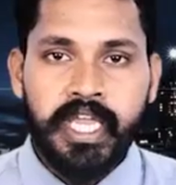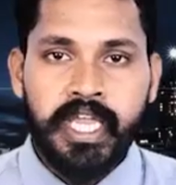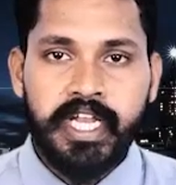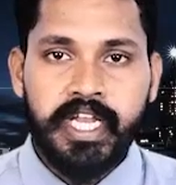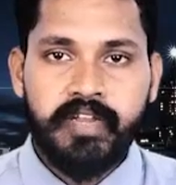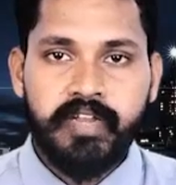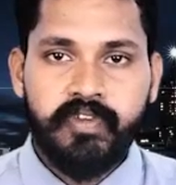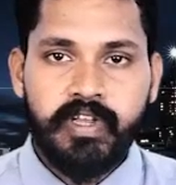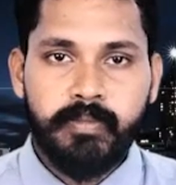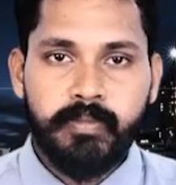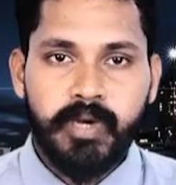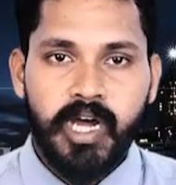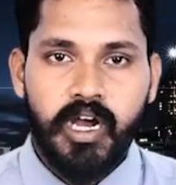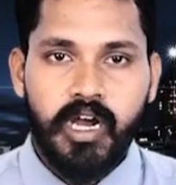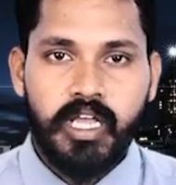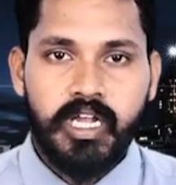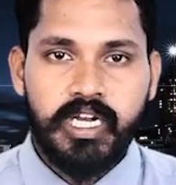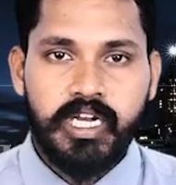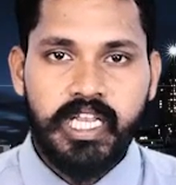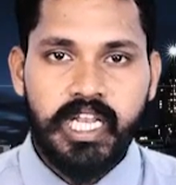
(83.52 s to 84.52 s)
இனிவரும்
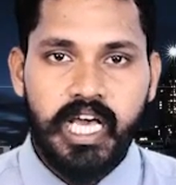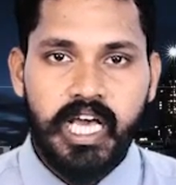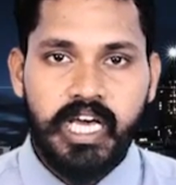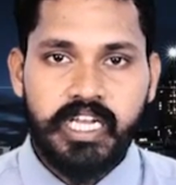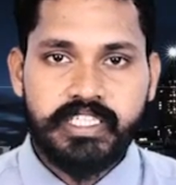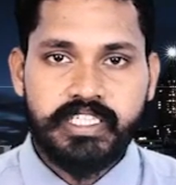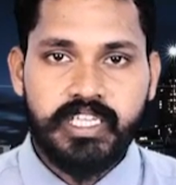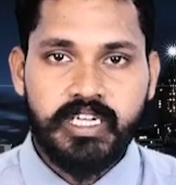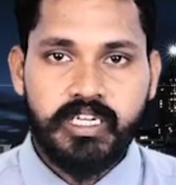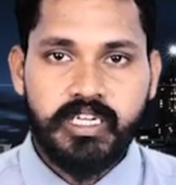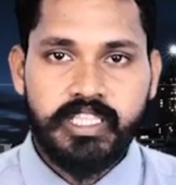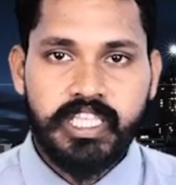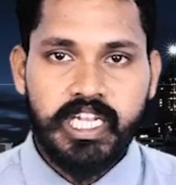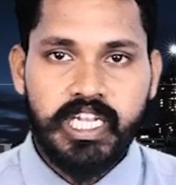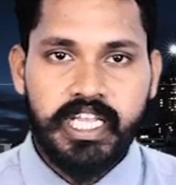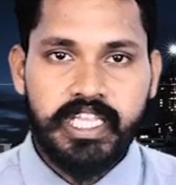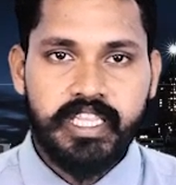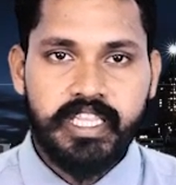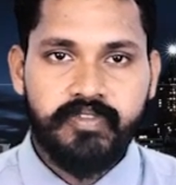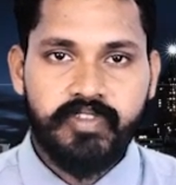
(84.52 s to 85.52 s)
காலங்களில்
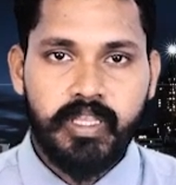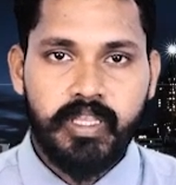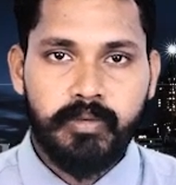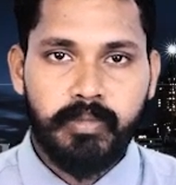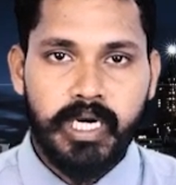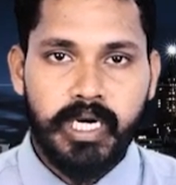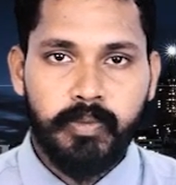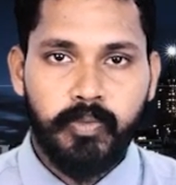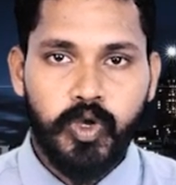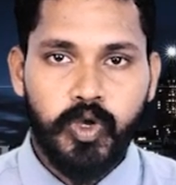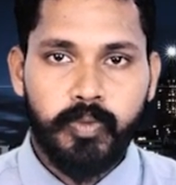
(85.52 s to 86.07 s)
அரசாங்கத்தில் எந்தவிதமான